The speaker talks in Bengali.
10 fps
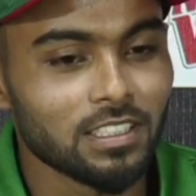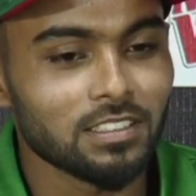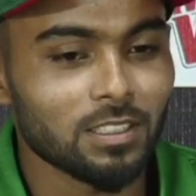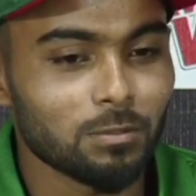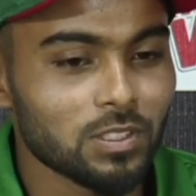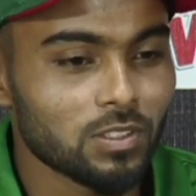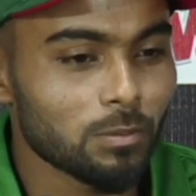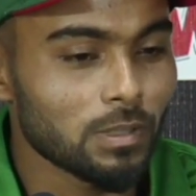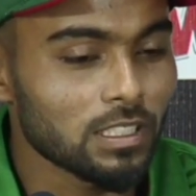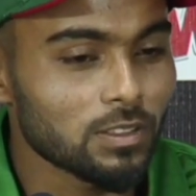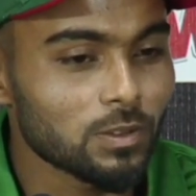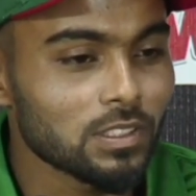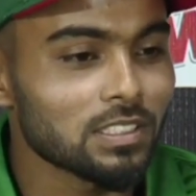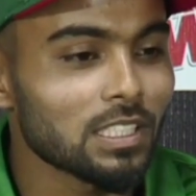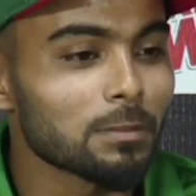সাকিব ভাইয়ের সাথে ব্যাটিং
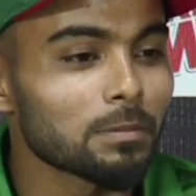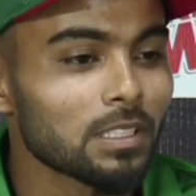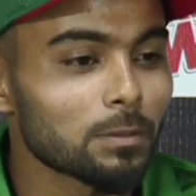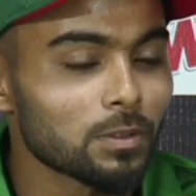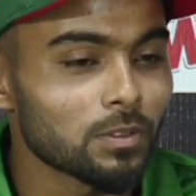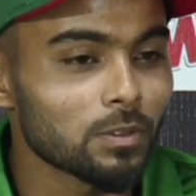করতেছিলাম এবং